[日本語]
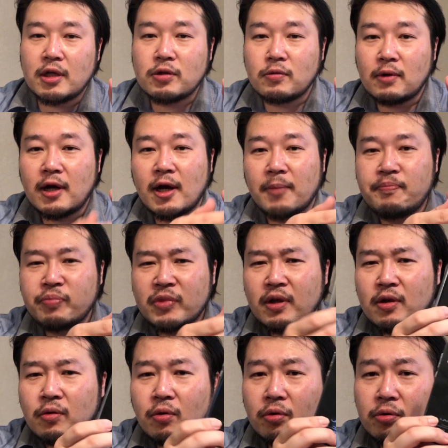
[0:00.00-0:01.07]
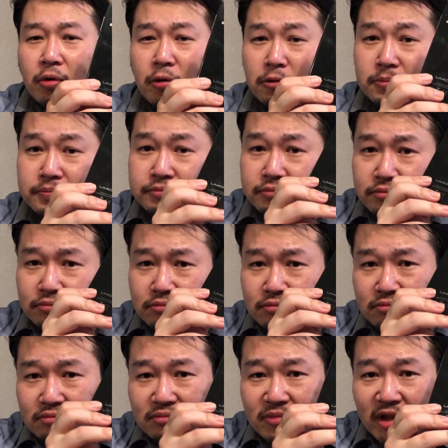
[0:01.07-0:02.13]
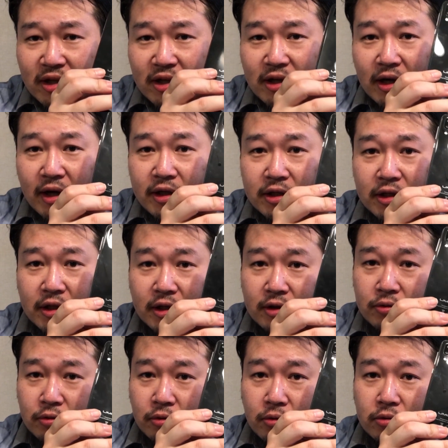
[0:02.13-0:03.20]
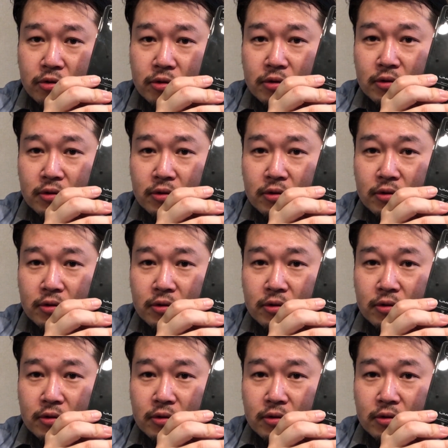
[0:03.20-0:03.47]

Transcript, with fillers: あとはこの外形の